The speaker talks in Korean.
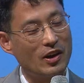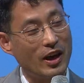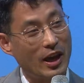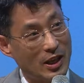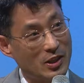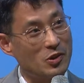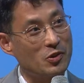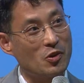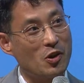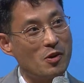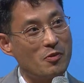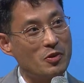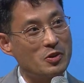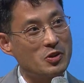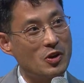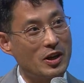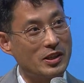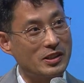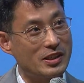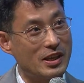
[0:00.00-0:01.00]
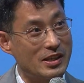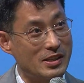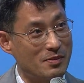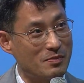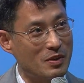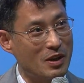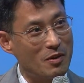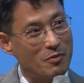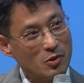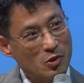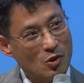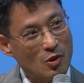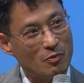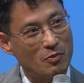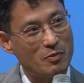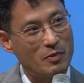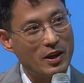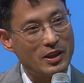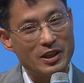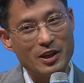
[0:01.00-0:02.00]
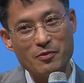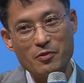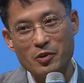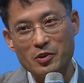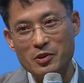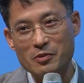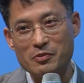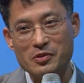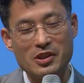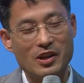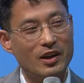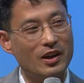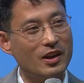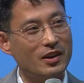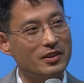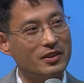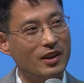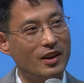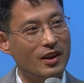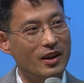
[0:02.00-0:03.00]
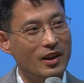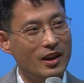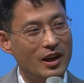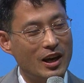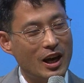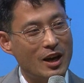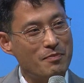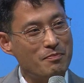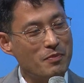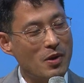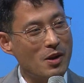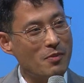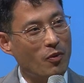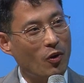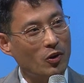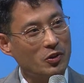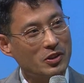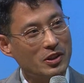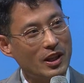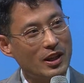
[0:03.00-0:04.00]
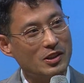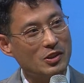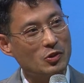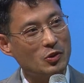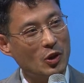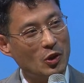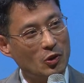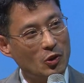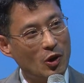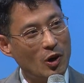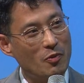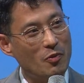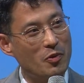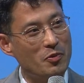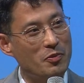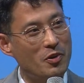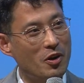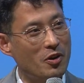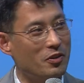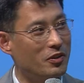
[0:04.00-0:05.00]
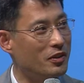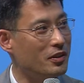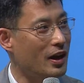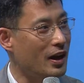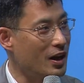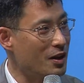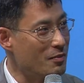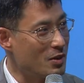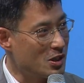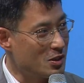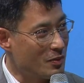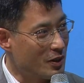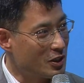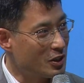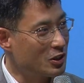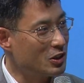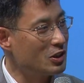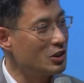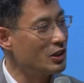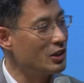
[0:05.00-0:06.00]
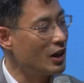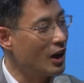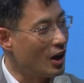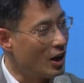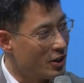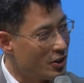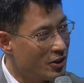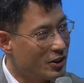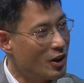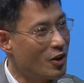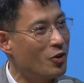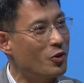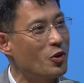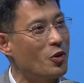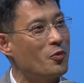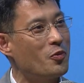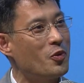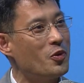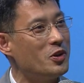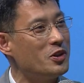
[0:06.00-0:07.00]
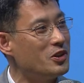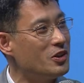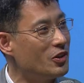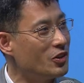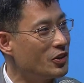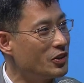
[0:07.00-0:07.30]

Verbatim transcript: 계속 넓어져 왔지 않습니까? 뭐 수학뿐만 아니라 모든 분야가. 근데 한 발 벗어나서 되돌아보면 아까 말씀하셨듯이 아, 이렇게 어려워 보이던